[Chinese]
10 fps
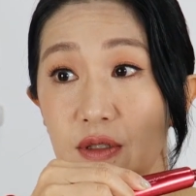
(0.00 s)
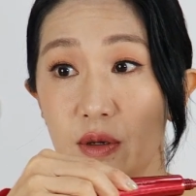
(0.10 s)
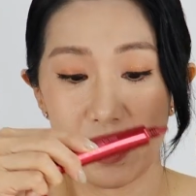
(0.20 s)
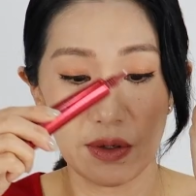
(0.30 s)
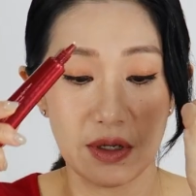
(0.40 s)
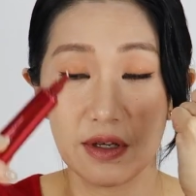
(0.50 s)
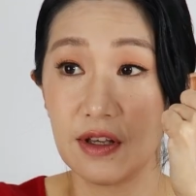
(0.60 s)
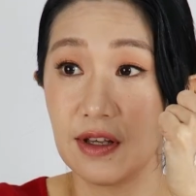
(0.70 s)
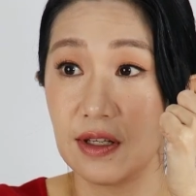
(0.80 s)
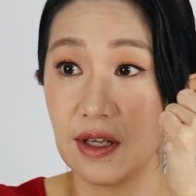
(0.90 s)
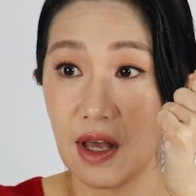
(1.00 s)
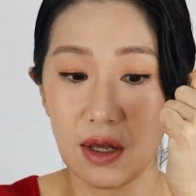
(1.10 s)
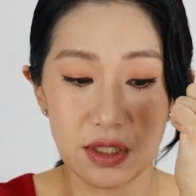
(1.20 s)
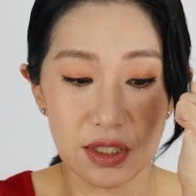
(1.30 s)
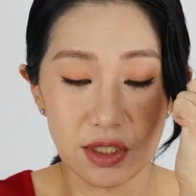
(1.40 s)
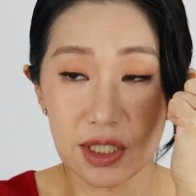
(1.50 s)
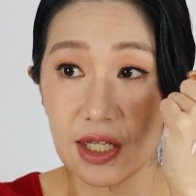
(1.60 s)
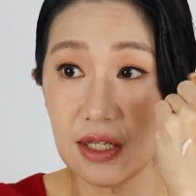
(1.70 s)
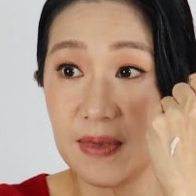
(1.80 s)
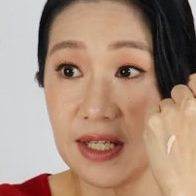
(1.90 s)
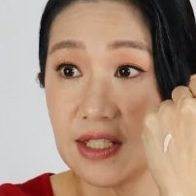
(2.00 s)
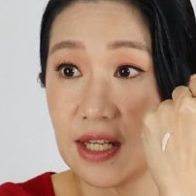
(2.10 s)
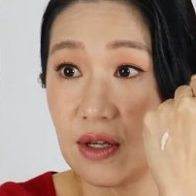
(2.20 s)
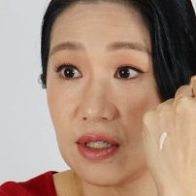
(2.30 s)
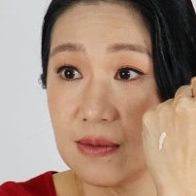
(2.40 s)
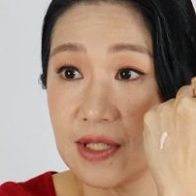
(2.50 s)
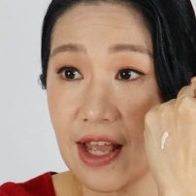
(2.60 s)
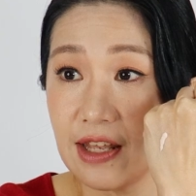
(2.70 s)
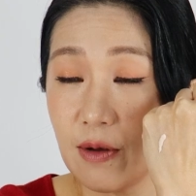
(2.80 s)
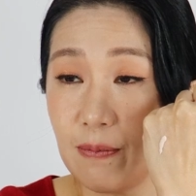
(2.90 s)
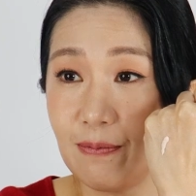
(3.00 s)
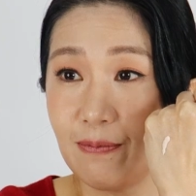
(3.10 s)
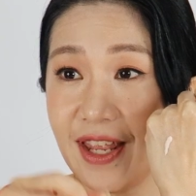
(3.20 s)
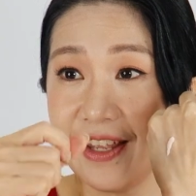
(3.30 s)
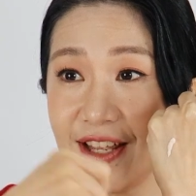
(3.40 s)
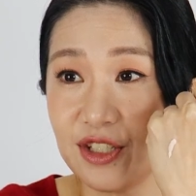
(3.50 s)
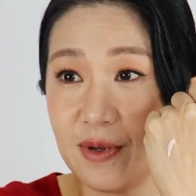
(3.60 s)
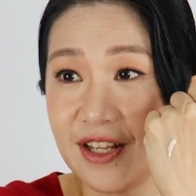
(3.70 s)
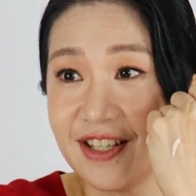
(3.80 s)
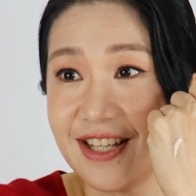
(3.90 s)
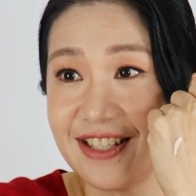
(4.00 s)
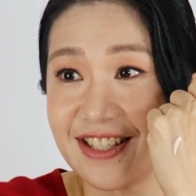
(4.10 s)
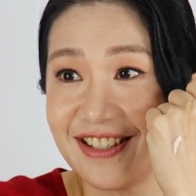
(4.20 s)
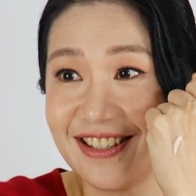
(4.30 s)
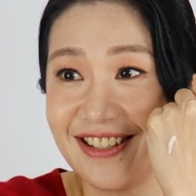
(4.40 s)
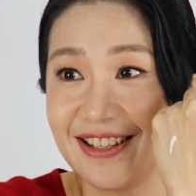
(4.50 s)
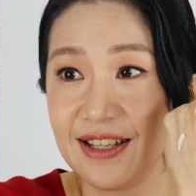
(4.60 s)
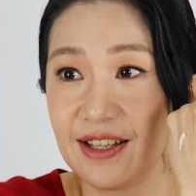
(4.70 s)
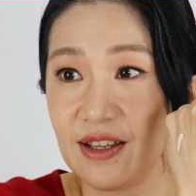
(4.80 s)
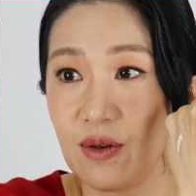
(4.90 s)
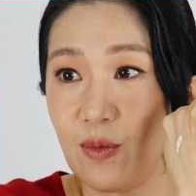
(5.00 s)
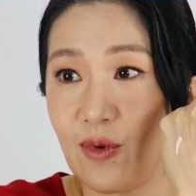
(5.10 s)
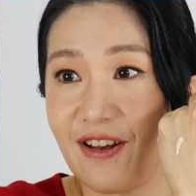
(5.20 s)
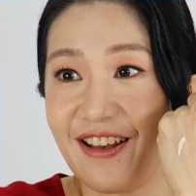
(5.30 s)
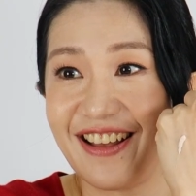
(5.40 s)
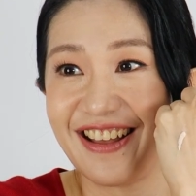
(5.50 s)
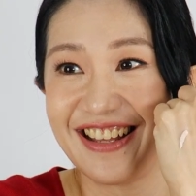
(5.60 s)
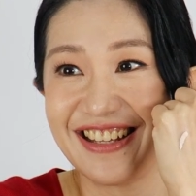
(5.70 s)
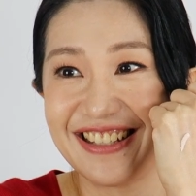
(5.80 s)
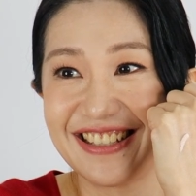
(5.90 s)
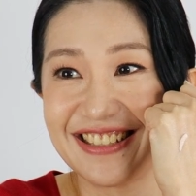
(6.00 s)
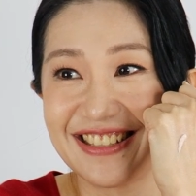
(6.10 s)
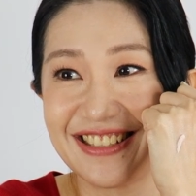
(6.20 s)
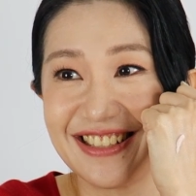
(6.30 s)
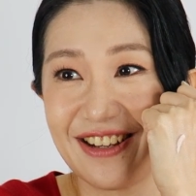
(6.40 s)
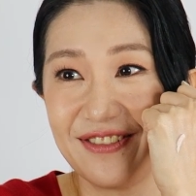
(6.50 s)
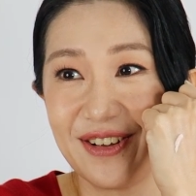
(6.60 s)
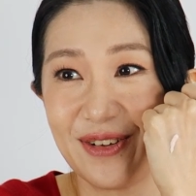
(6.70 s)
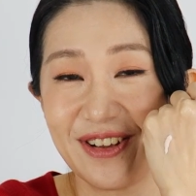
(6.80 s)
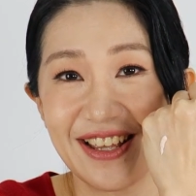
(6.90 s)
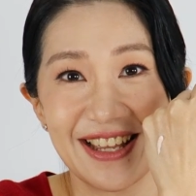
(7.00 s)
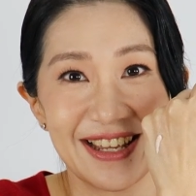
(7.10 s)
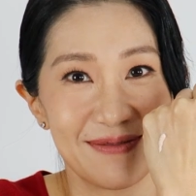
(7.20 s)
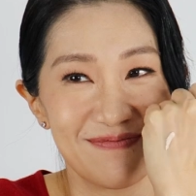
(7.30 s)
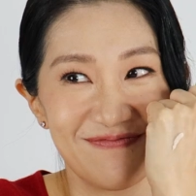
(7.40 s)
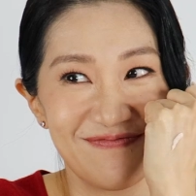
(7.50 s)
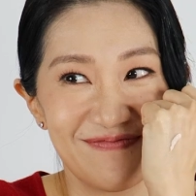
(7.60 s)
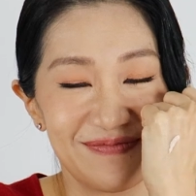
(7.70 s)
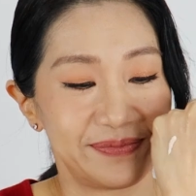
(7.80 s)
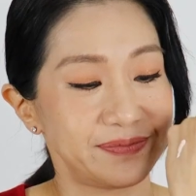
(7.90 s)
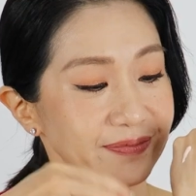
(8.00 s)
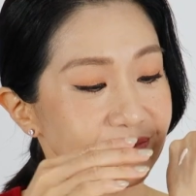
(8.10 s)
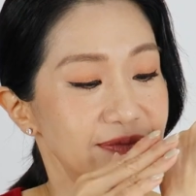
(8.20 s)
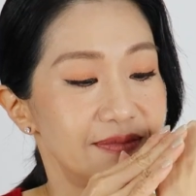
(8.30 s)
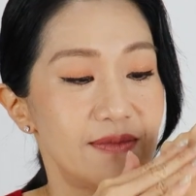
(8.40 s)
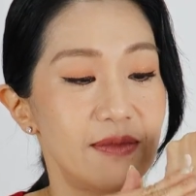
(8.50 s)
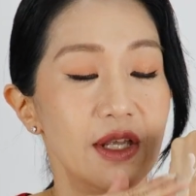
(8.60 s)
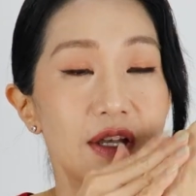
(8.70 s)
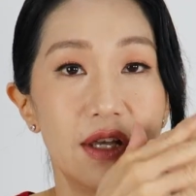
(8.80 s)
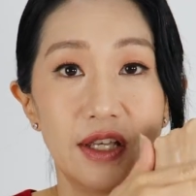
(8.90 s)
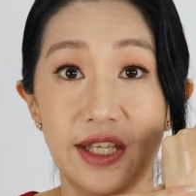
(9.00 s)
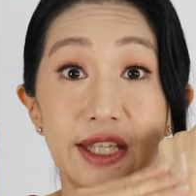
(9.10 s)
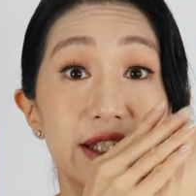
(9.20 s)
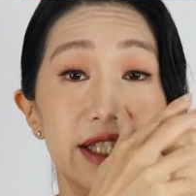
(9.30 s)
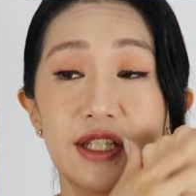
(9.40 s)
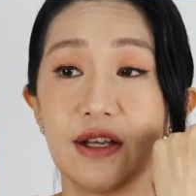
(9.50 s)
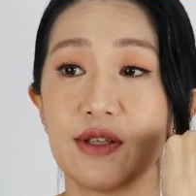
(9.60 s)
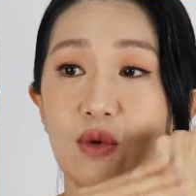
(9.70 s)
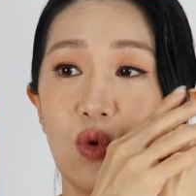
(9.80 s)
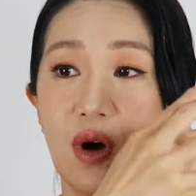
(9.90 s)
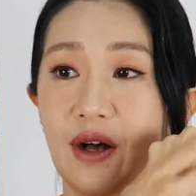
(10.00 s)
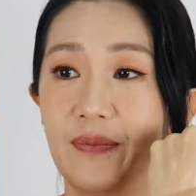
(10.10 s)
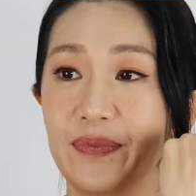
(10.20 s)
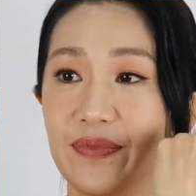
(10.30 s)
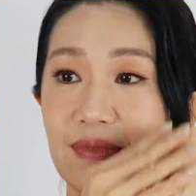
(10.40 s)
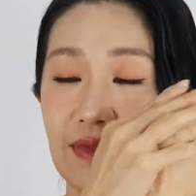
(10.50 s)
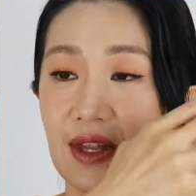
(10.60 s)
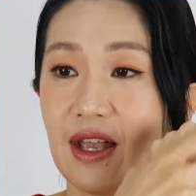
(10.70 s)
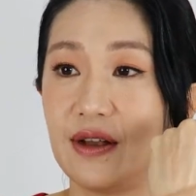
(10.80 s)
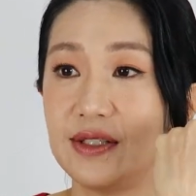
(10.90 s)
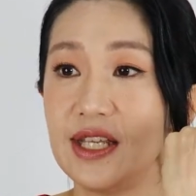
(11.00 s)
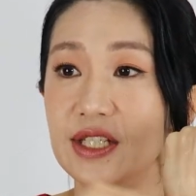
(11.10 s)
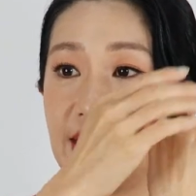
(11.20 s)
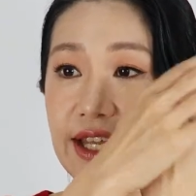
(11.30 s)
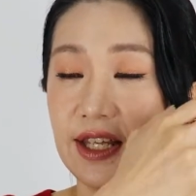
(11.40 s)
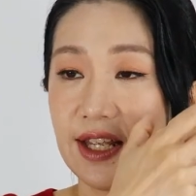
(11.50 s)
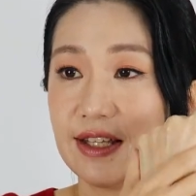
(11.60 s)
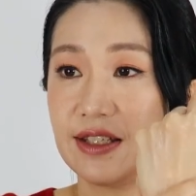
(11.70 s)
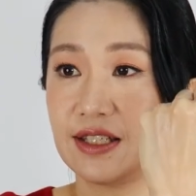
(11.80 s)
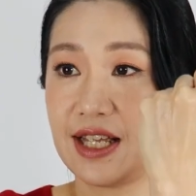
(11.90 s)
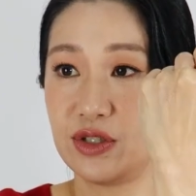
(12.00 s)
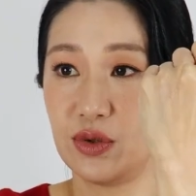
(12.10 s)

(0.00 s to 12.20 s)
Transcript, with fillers: 有没有？ 啊、哦，这个就更明显哦，是不是看到 pinkish pinkish 这样子？哇，小粉红耶，嗯，眼睛要照顾好。现在是给你感